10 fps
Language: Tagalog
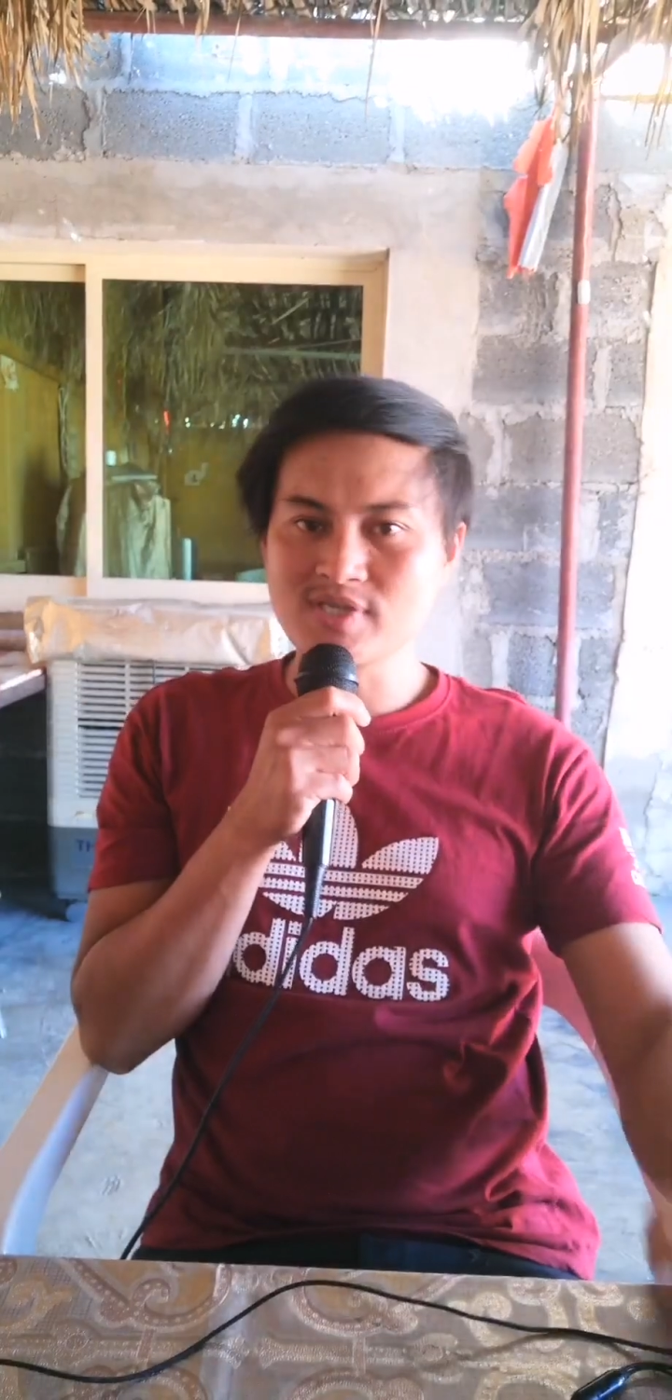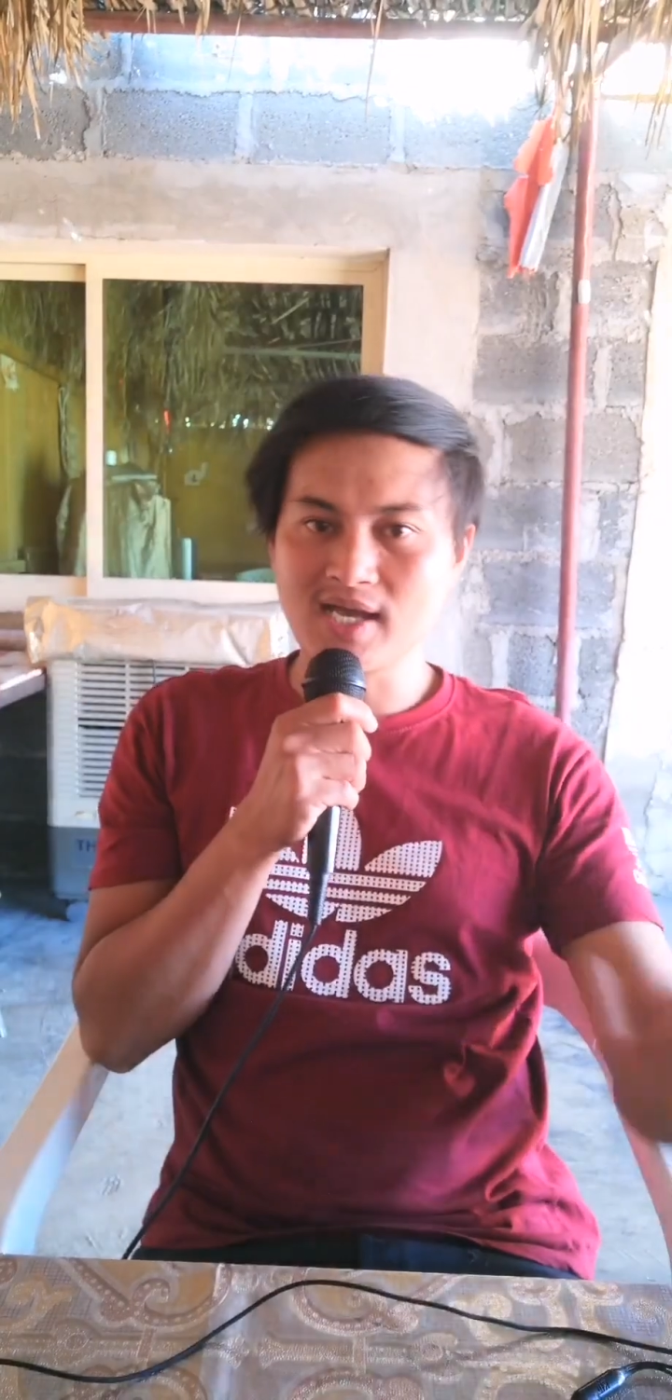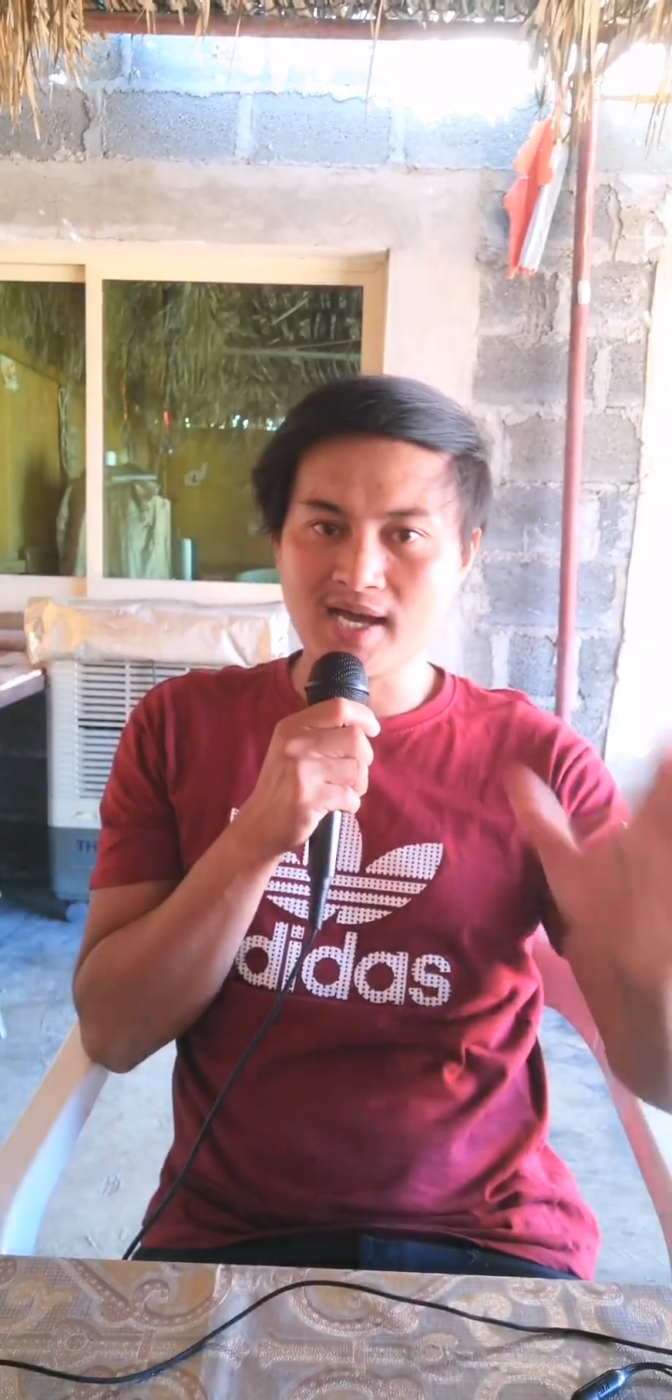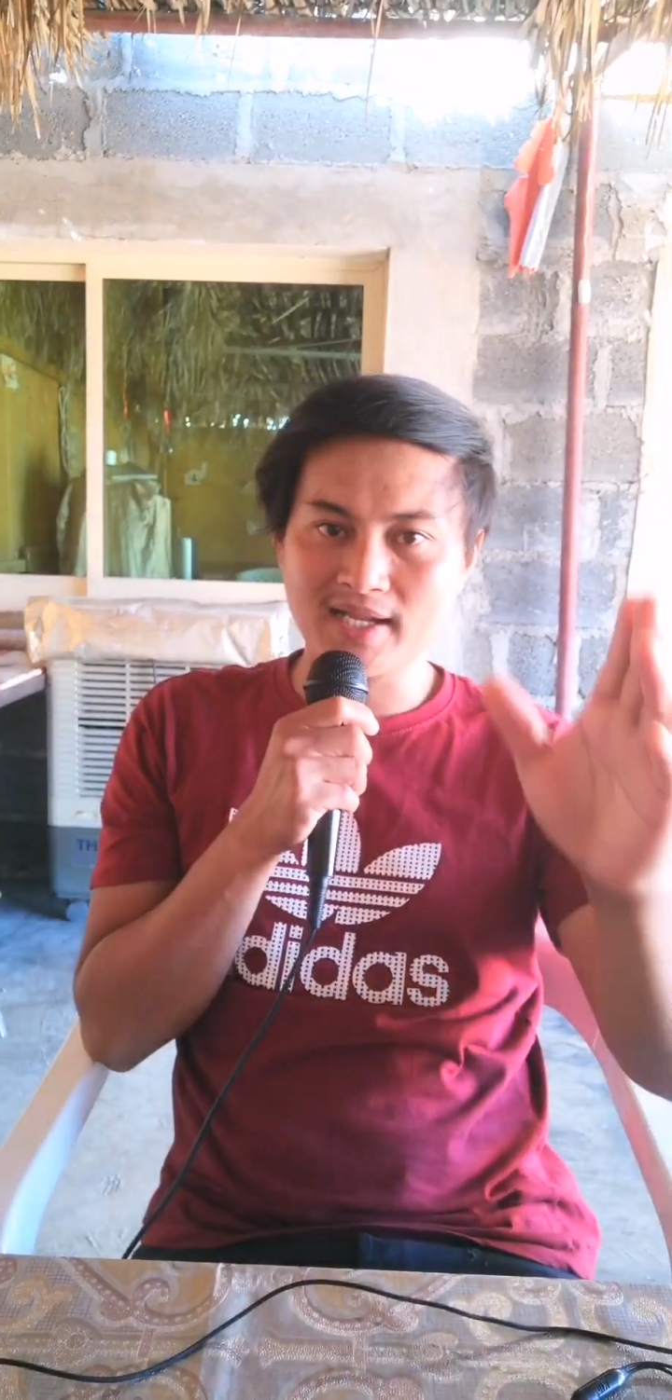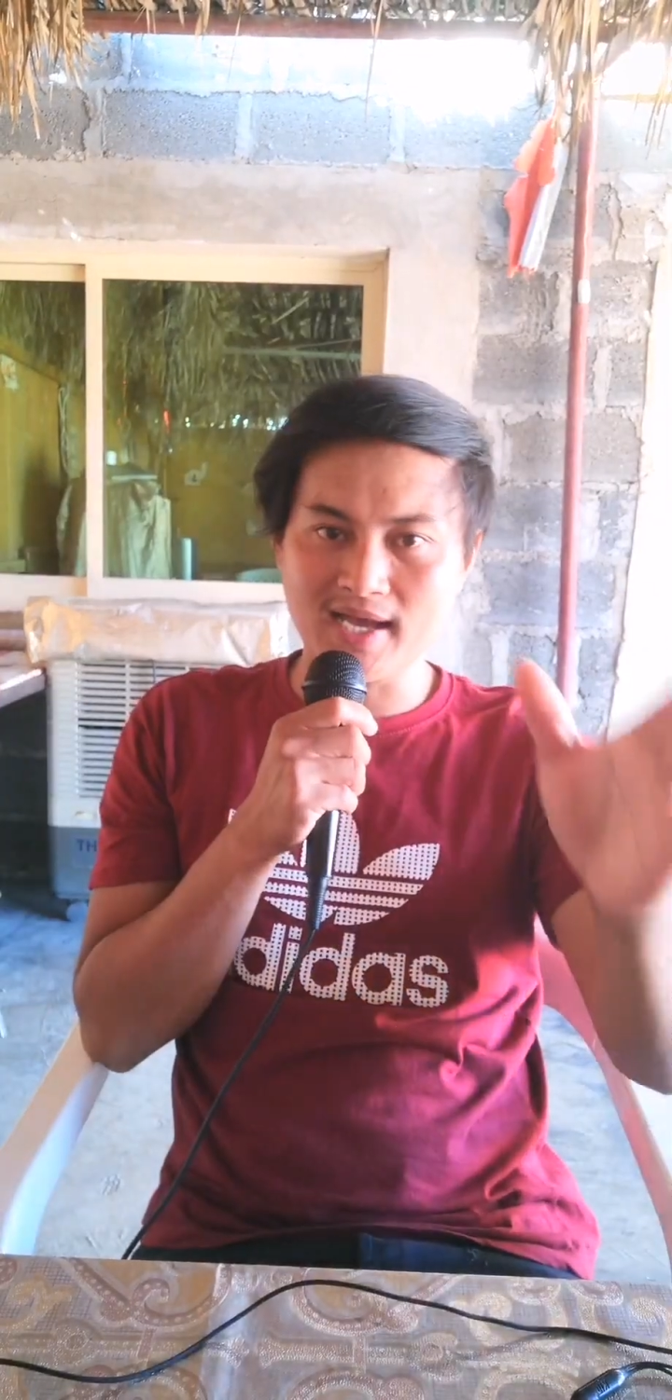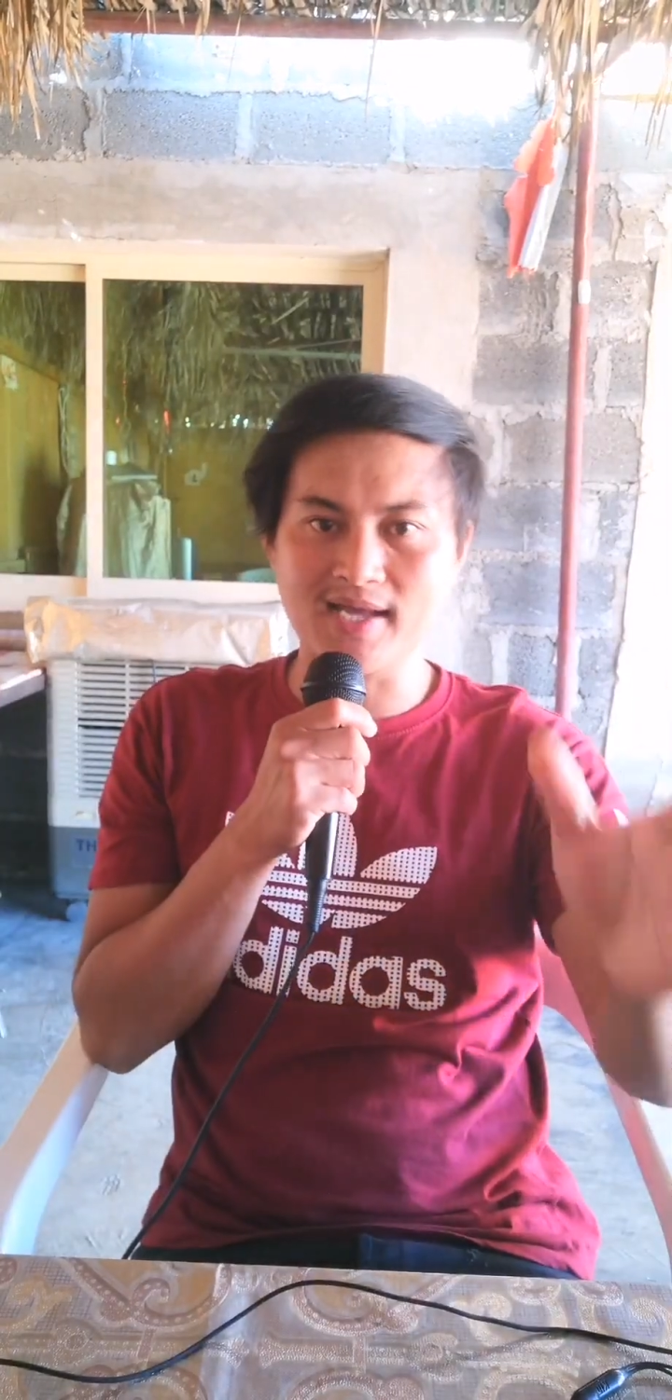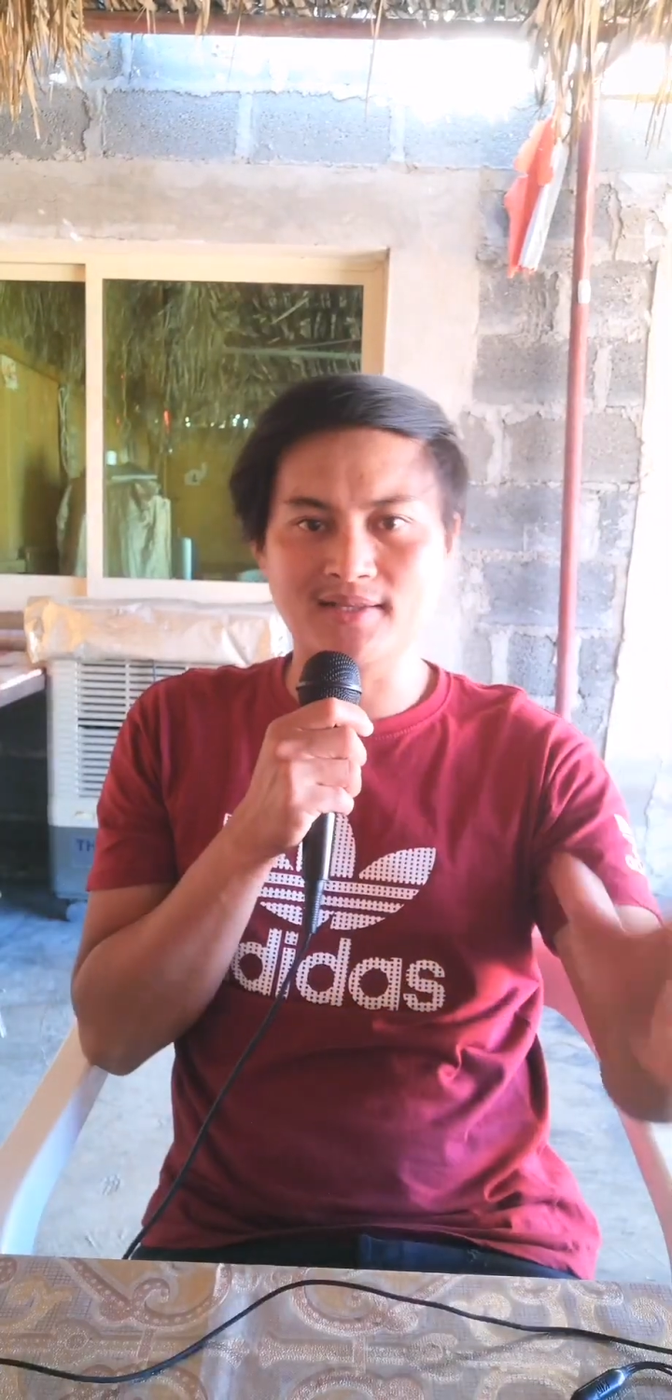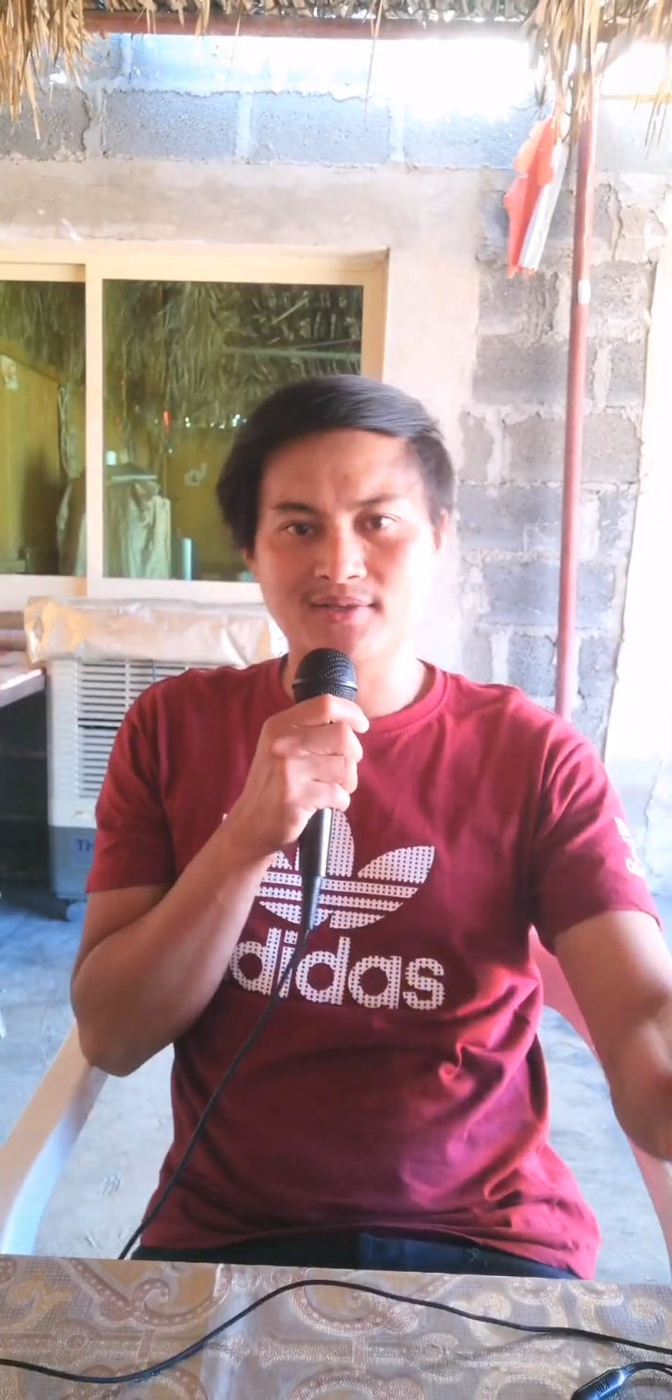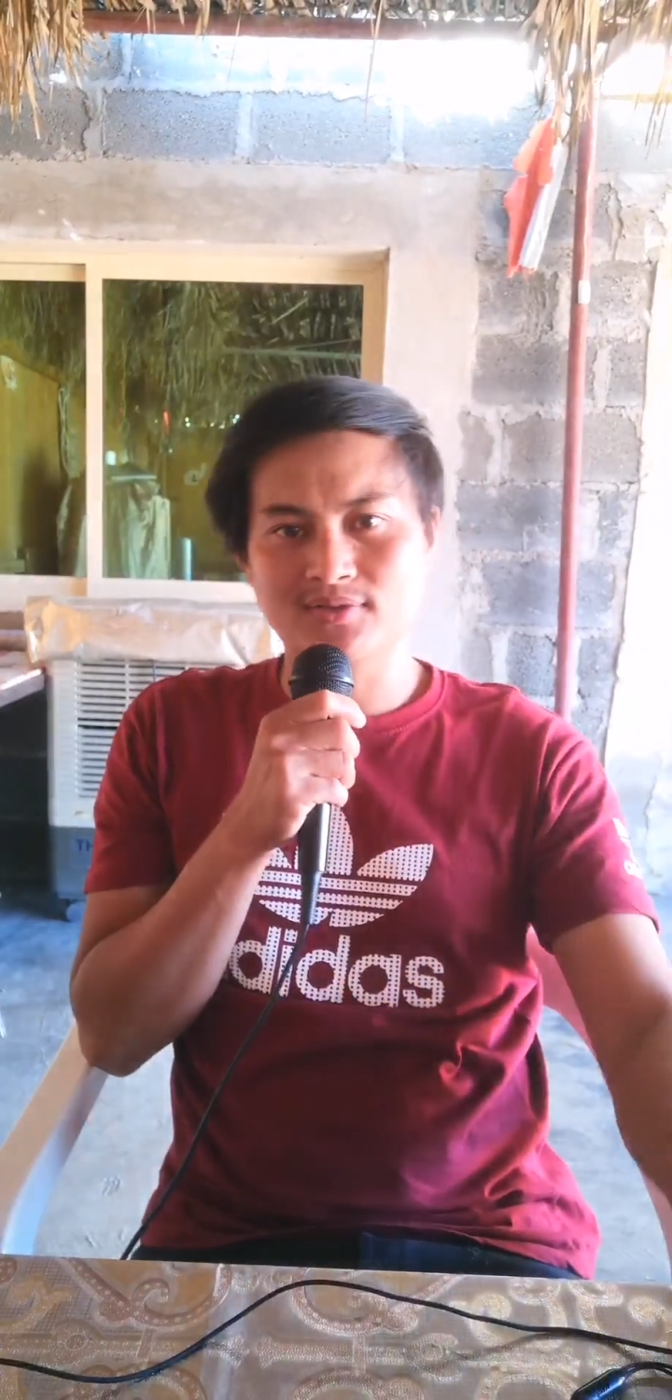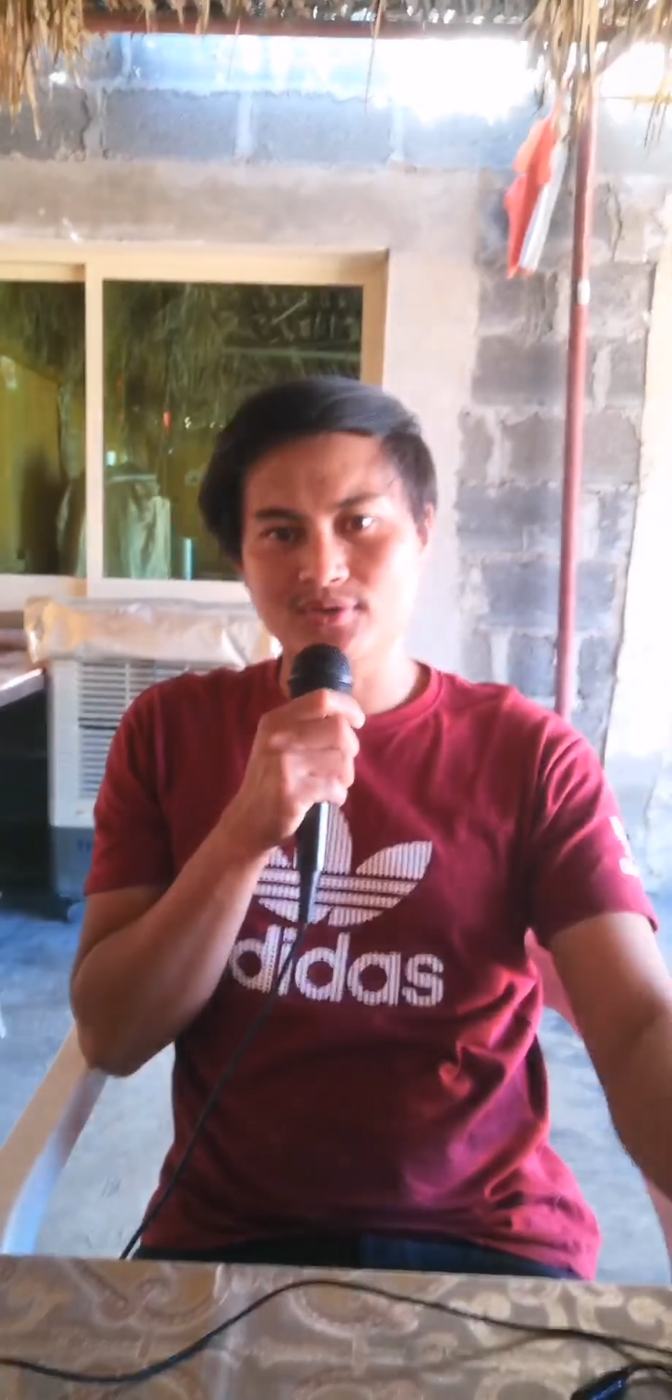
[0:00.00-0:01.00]
sa
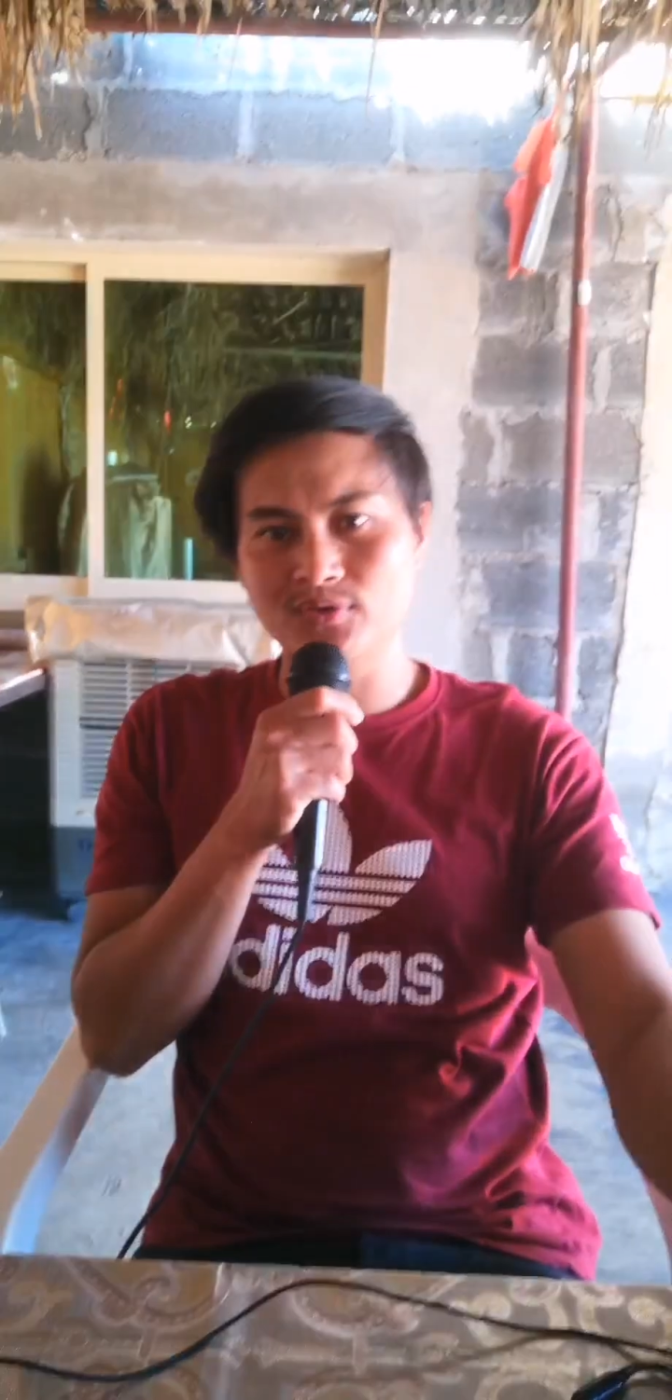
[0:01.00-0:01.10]
kaharian